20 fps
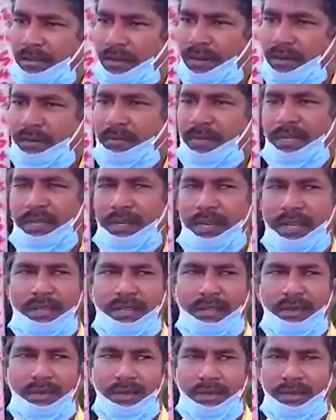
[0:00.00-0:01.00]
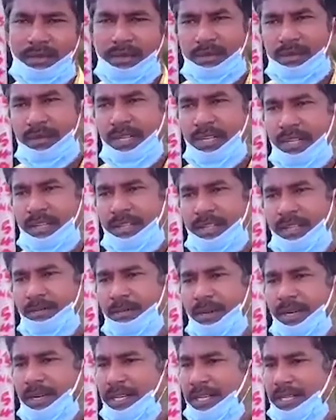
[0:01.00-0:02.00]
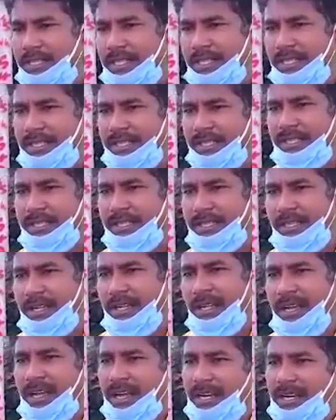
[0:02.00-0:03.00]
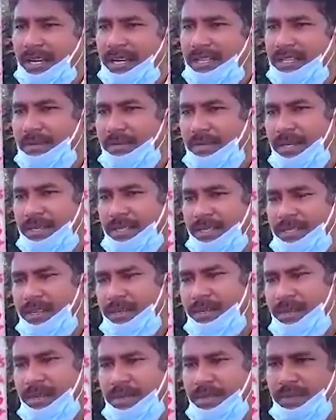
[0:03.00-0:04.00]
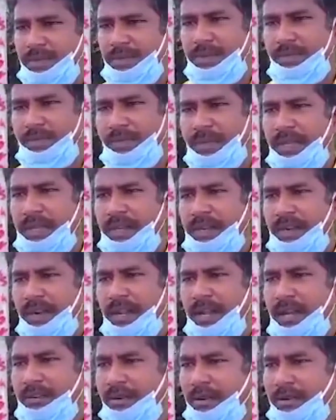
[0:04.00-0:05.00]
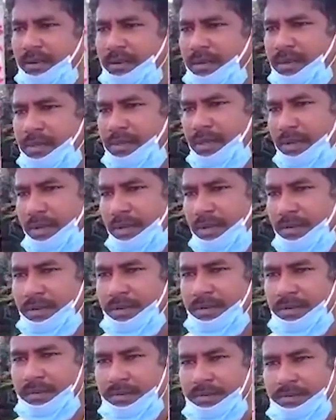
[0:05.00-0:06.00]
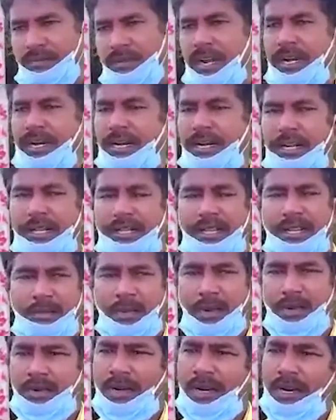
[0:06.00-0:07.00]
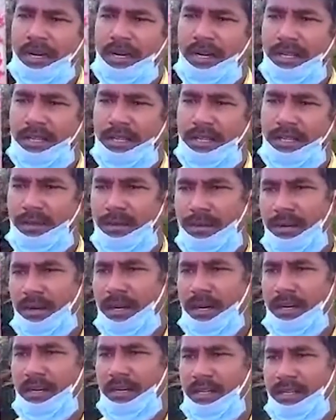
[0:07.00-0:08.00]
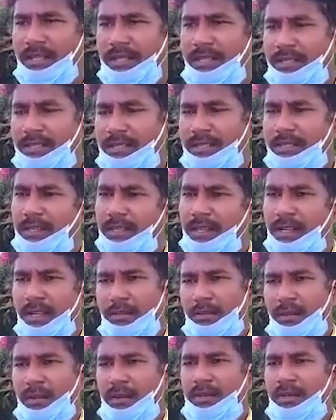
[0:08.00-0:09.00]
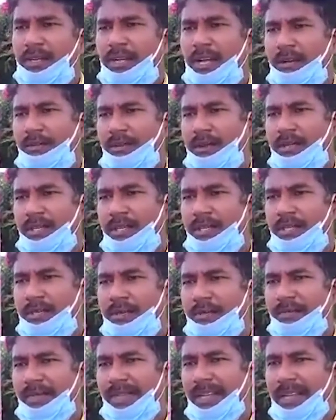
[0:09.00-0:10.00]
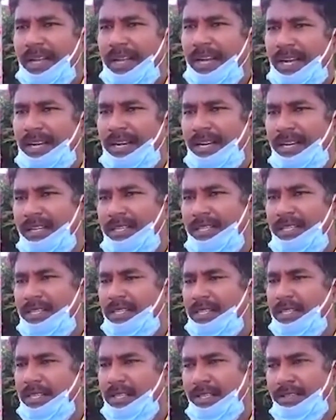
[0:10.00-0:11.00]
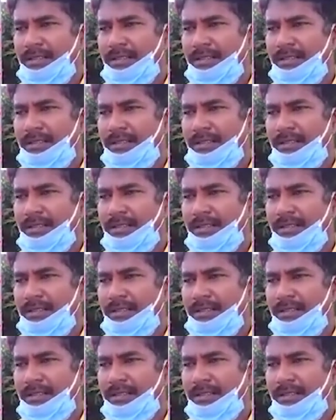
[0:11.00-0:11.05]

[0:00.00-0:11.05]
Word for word: మగ్గం మీద నేతలు ఉండి అంతా బాగానే జరిగింది అక్కడి నుంచి మాస్టర్ అవర్స్ లాక్డౌన్తో సరుకులు రావట్లేదని పట్టు రావట్లేదని నూలు రావట్లేదని పూర్తిగా ఆపేశారు అక్కడి నుంచి